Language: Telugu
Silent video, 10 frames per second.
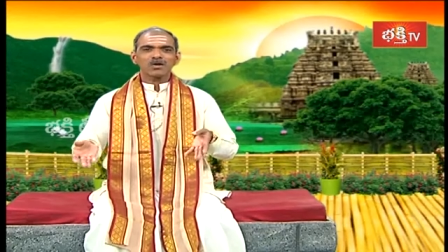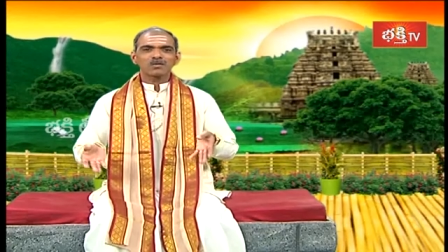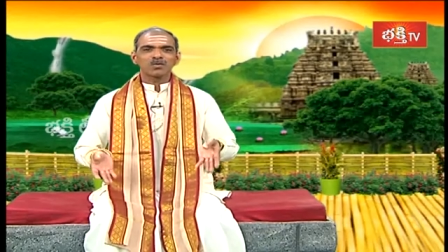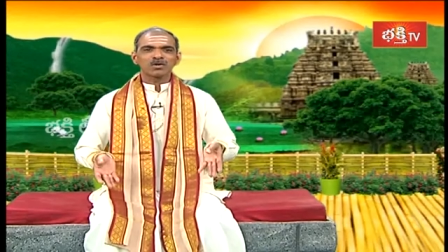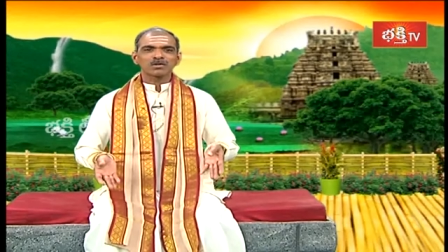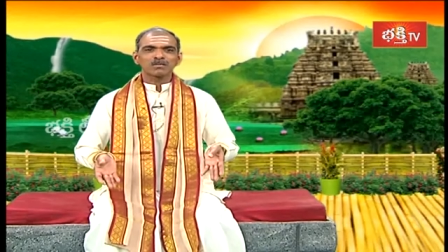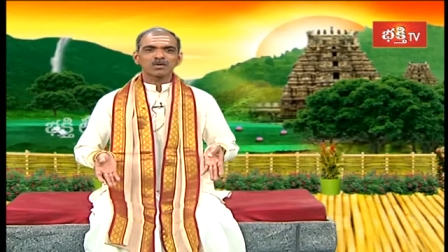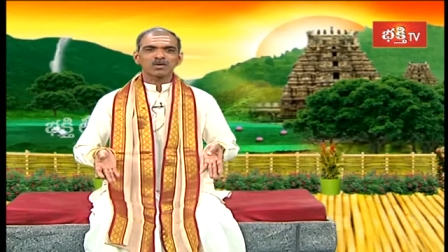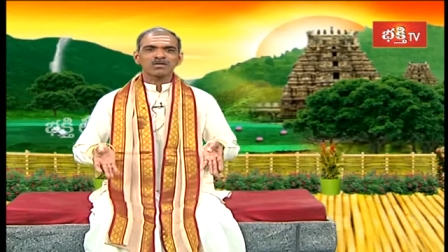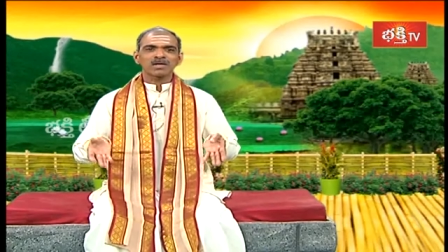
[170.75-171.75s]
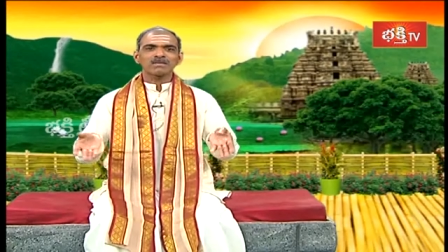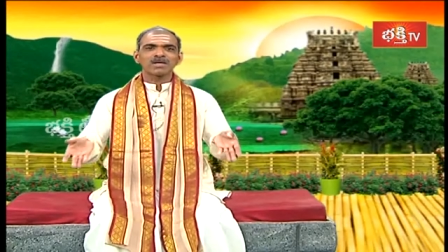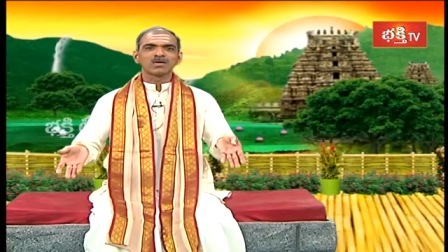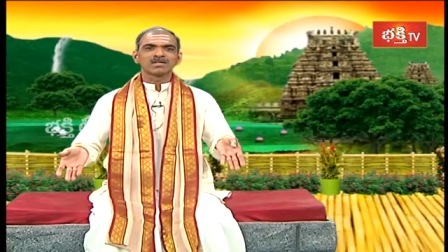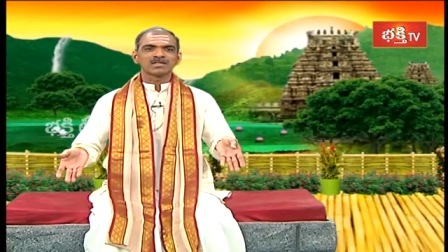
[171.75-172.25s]
ముహూర్తం పెట్టుకున్న వెంటనే
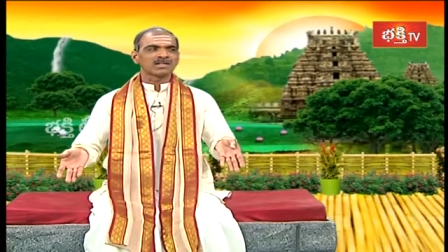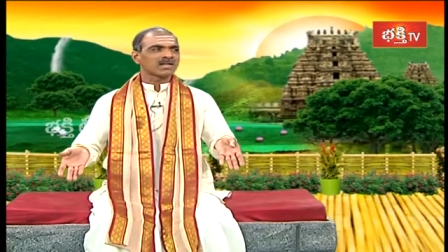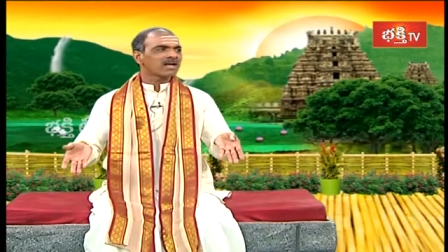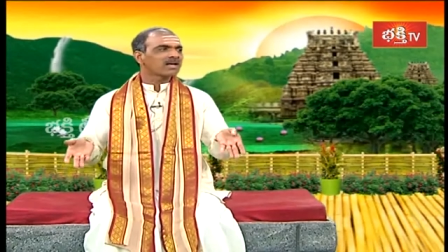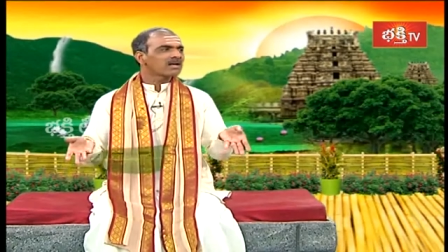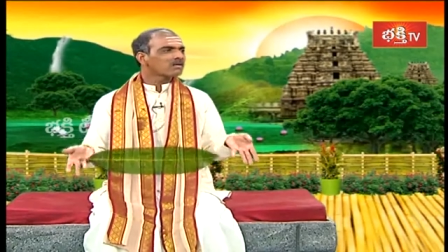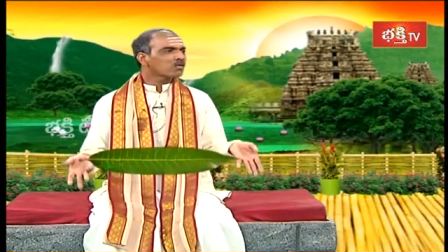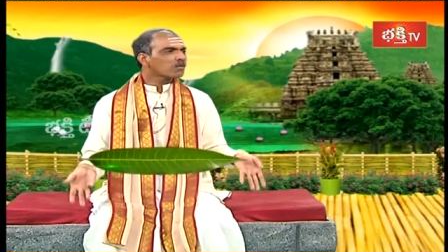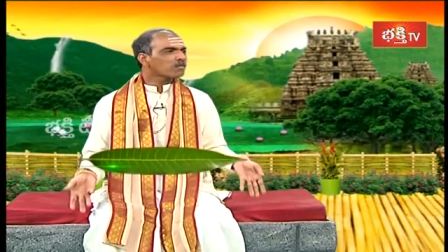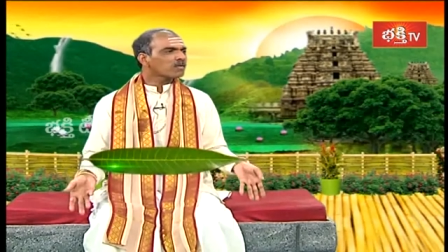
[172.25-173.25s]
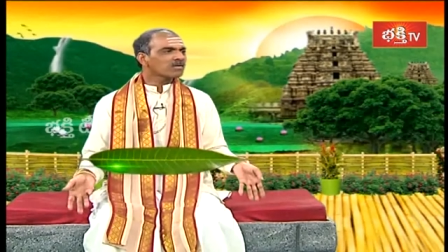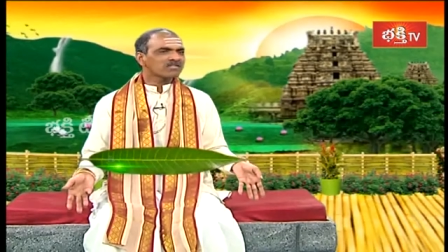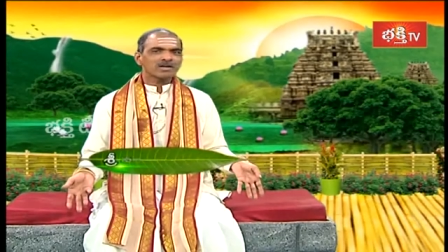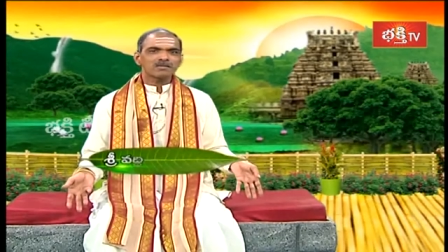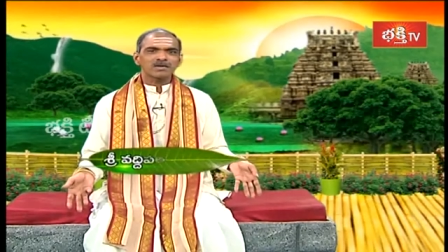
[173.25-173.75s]
మైలు వచ్చిందిట గృహప్రవేశం
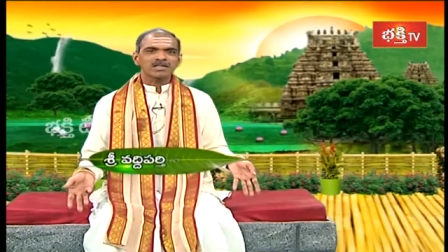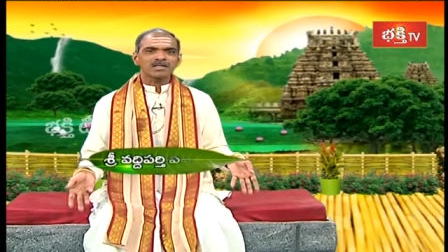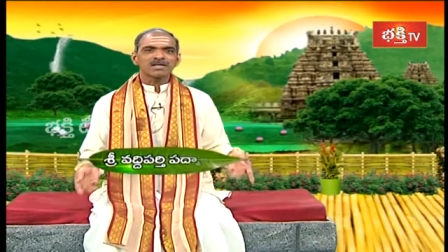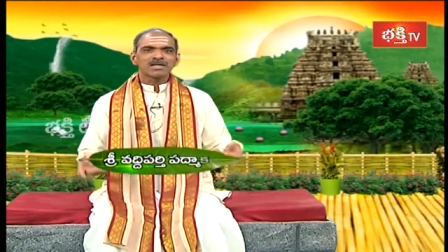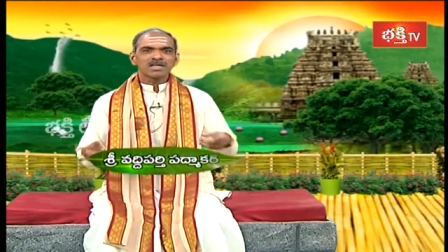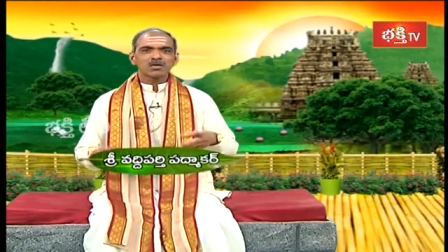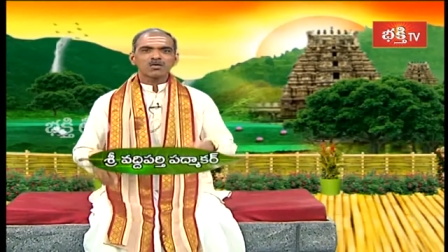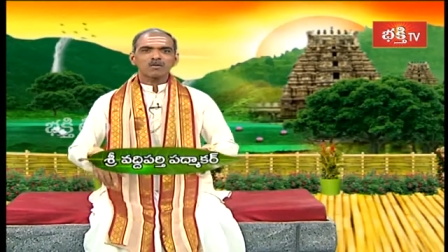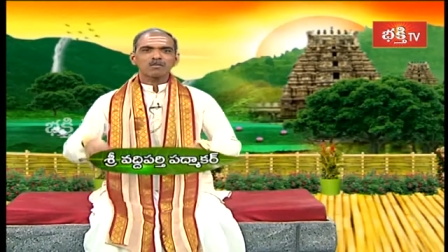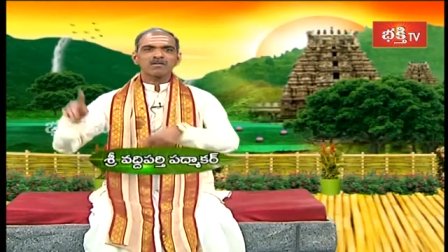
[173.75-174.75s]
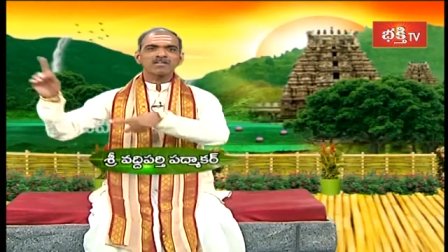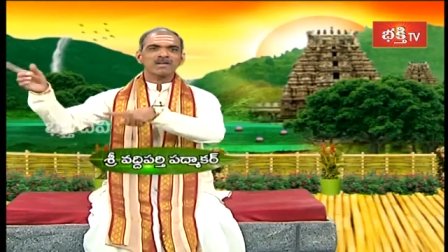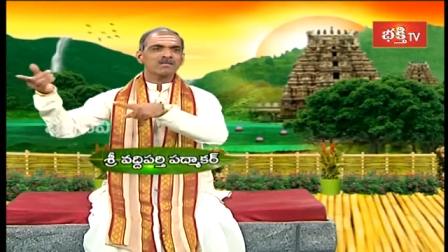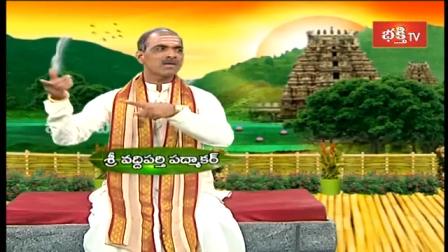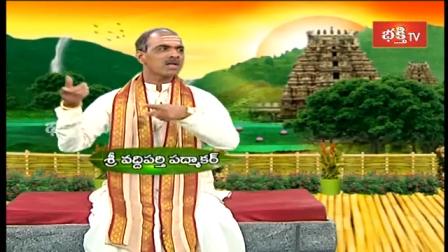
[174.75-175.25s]
ఆగిపోయింది ఈ
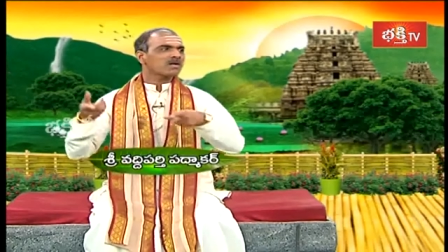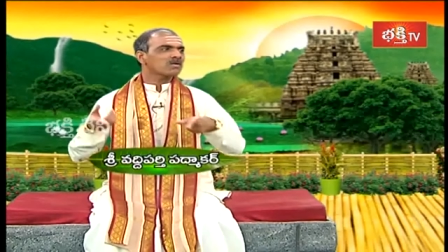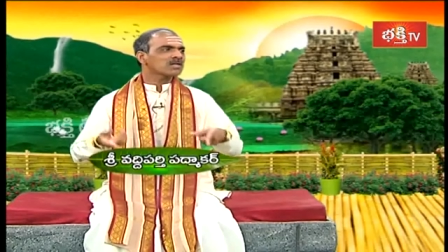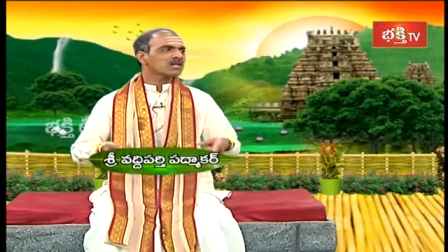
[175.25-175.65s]
గృహప్రవేశానికి వెళ్ళి అక్కడ నుంచి ఇక్కడికి